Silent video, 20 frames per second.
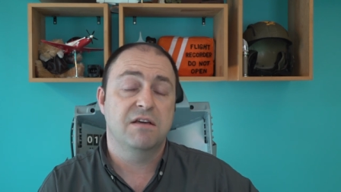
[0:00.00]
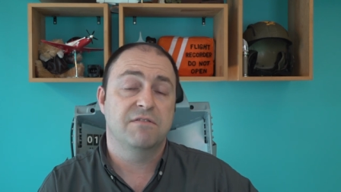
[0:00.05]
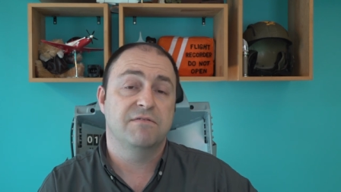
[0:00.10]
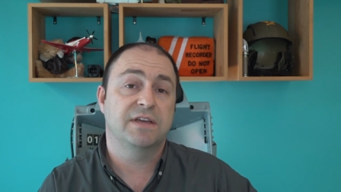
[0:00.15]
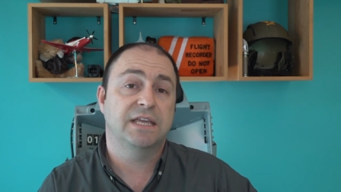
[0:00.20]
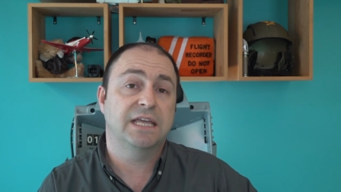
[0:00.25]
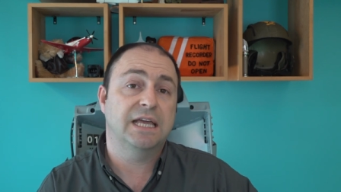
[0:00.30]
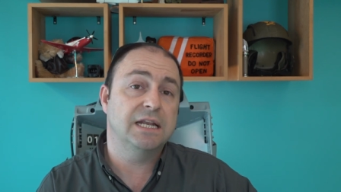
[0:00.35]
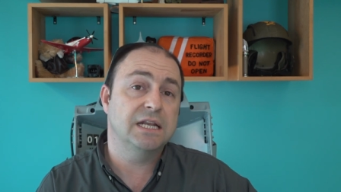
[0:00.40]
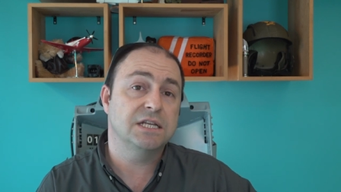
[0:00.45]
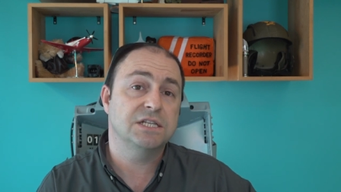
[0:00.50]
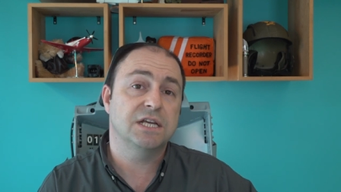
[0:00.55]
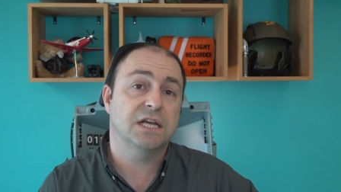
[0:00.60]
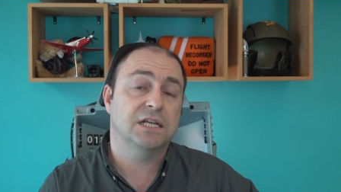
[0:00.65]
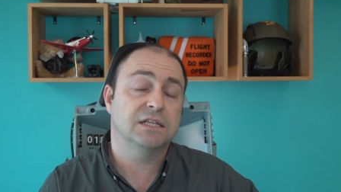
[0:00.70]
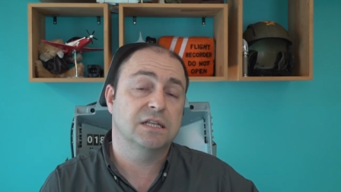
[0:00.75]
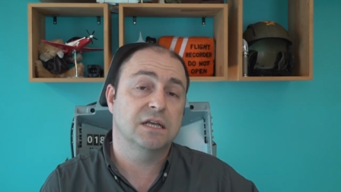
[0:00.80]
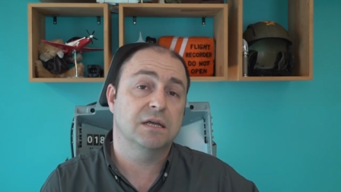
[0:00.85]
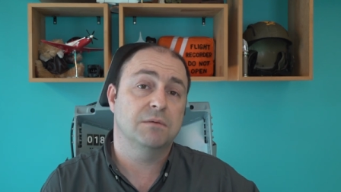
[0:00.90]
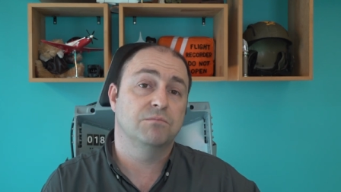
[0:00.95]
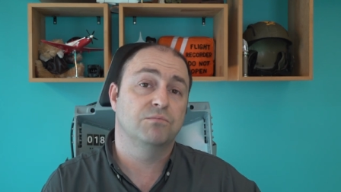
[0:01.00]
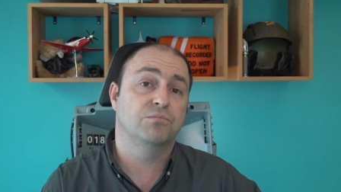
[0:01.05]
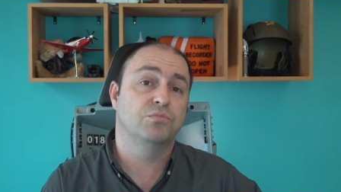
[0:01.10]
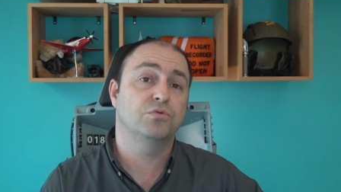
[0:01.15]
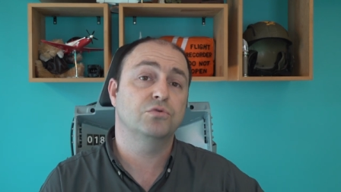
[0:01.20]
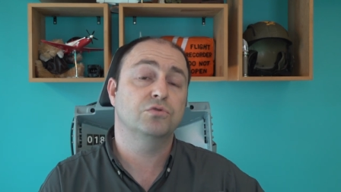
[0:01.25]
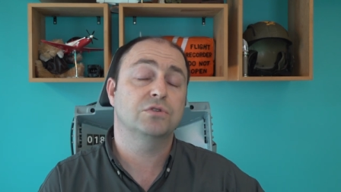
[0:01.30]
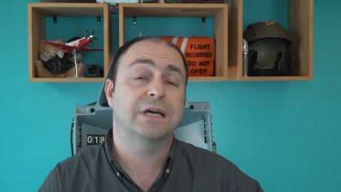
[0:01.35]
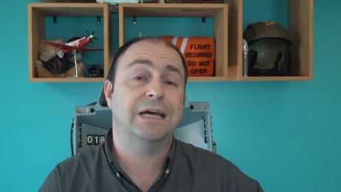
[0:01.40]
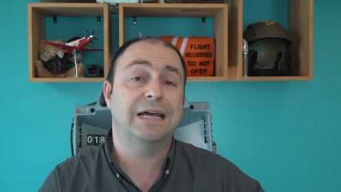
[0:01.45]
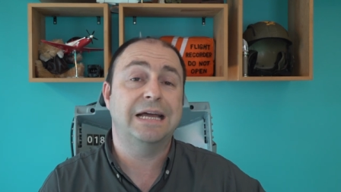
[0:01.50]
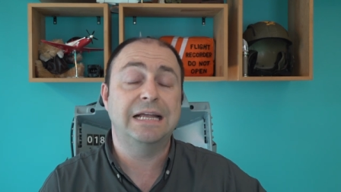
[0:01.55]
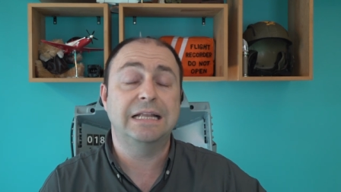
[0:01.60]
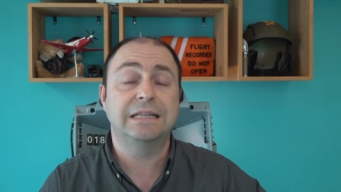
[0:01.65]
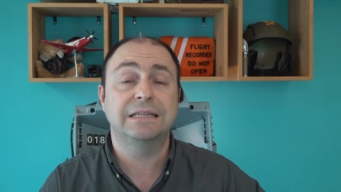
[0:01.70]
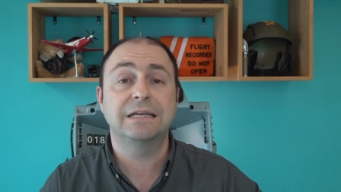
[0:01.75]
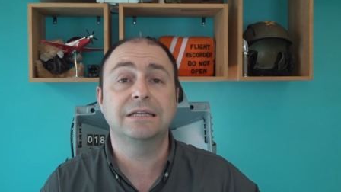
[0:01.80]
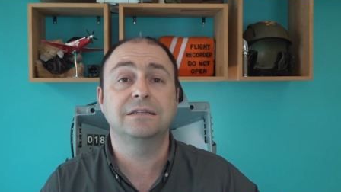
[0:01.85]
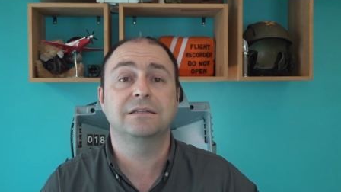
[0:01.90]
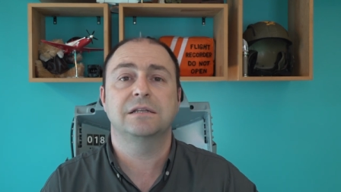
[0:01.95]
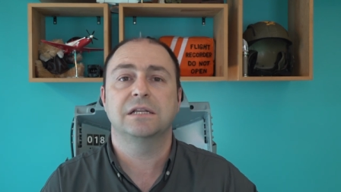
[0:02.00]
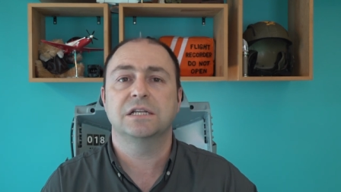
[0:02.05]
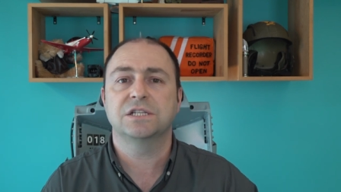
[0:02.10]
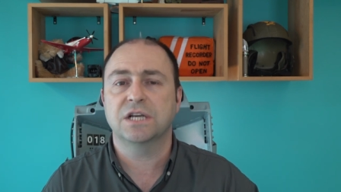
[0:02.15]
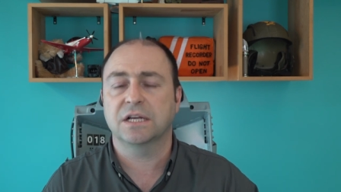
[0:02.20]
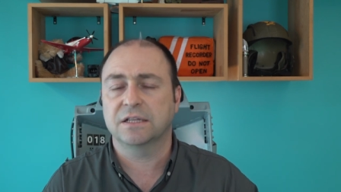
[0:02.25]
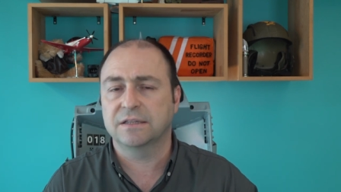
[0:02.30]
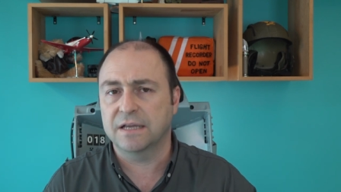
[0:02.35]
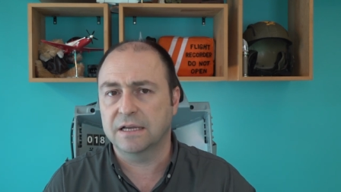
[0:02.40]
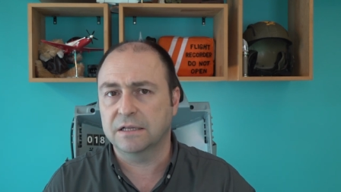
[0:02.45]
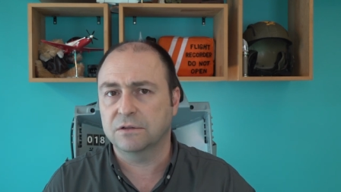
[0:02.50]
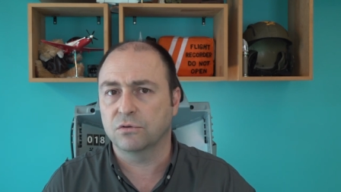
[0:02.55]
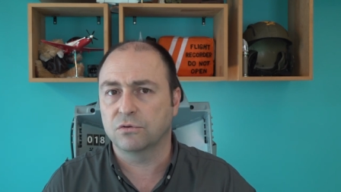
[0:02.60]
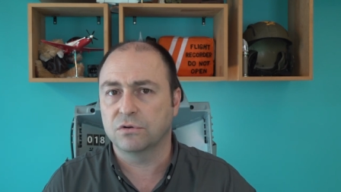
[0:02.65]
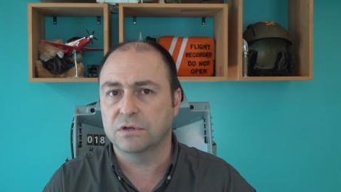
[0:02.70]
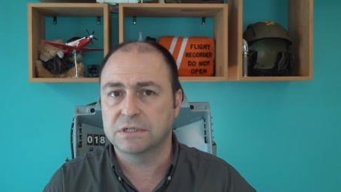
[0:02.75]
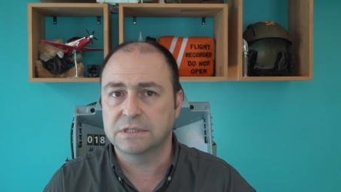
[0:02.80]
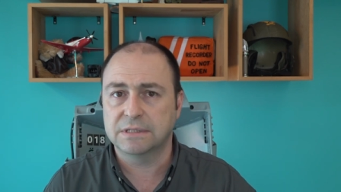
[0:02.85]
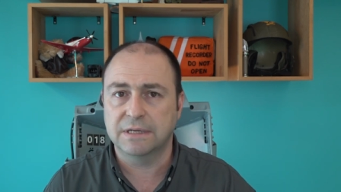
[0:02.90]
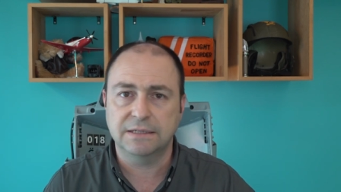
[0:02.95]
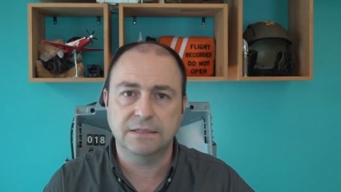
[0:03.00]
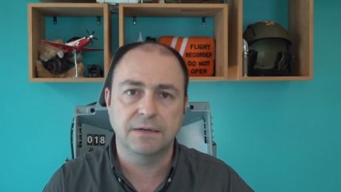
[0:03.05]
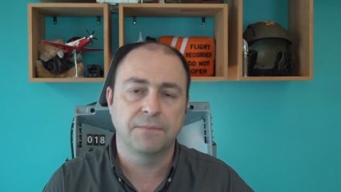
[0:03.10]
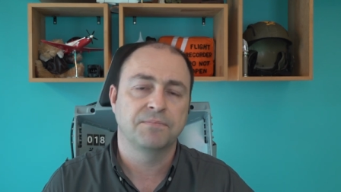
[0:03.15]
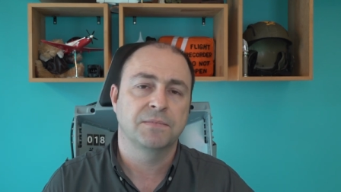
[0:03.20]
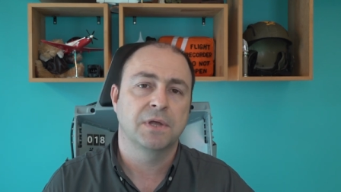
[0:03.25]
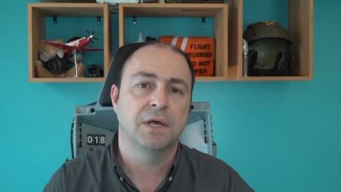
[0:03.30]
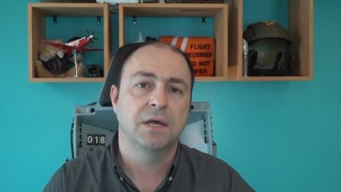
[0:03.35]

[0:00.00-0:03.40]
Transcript: ve gelecekte burada elde edilecek teknolojiler